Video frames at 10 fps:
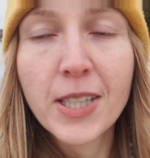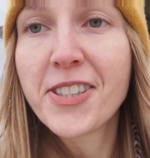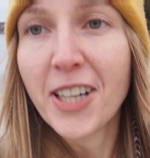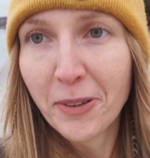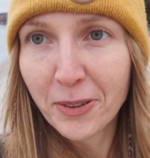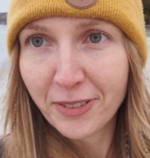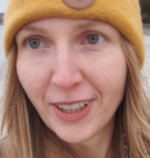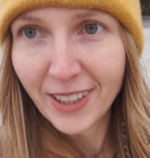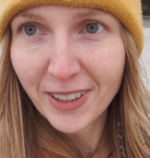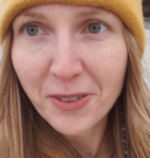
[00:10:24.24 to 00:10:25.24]
Ciało
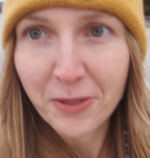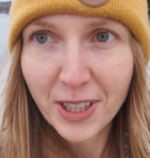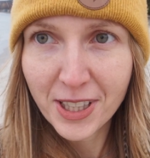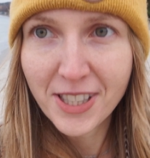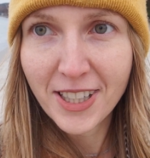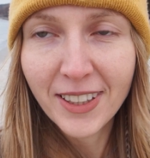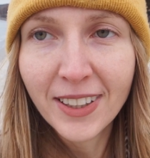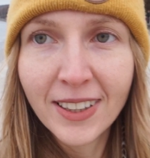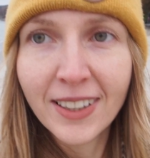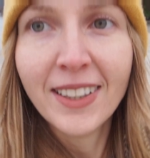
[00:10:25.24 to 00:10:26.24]
wie, uwierzcie,
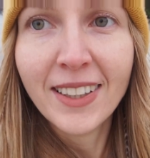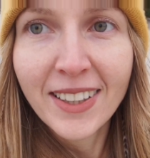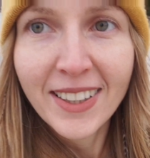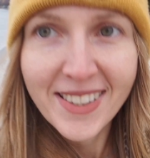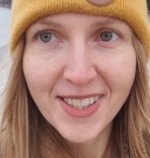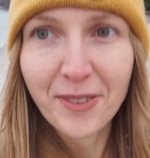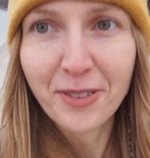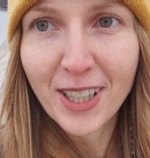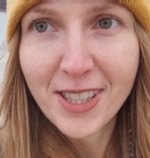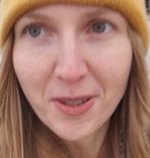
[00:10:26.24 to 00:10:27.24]

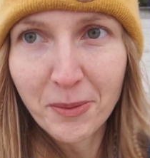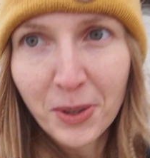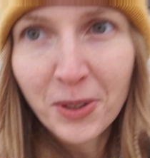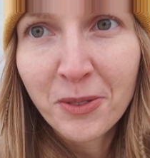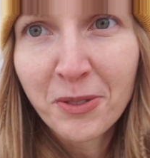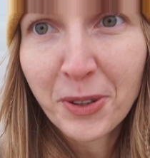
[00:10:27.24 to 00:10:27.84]
zaufajcie mu w